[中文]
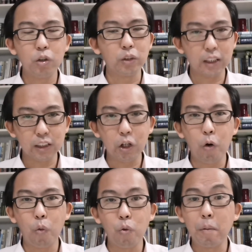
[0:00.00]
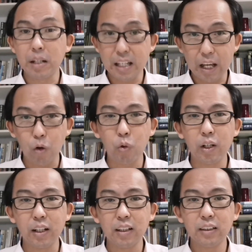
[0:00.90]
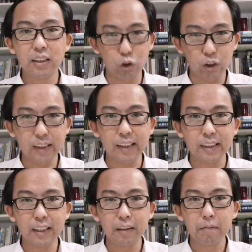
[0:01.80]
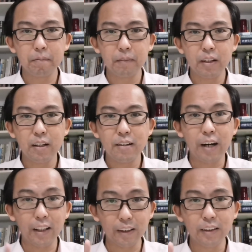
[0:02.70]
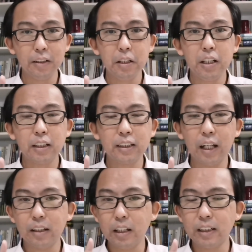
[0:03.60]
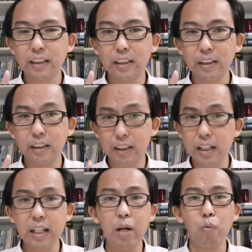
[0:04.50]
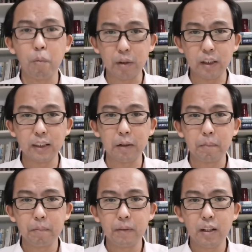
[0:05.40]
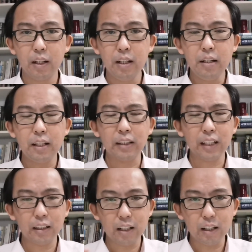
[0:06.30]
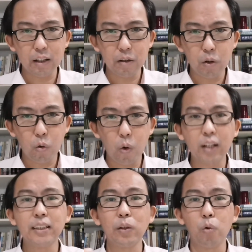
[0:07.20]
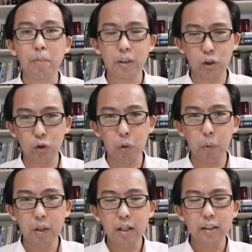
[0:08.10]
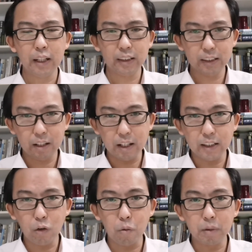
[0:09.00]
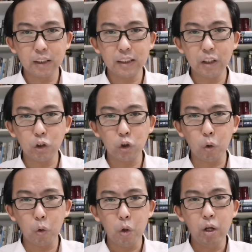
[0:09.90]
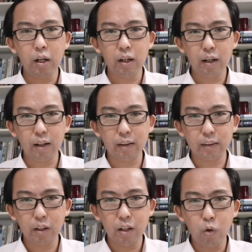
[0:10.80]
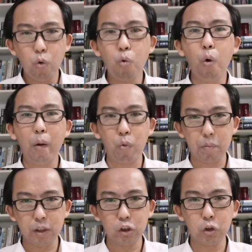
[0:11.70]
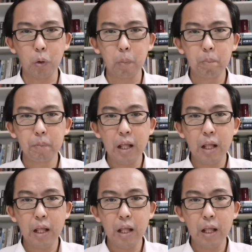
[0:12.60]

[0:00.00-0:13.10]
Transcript: 有些时候，我们也会失去信心。然而，上帝是纪念我们的神。当上帝唤醒我们的时候，当圣灵在我们的心中，呃，呼唤我们的时候，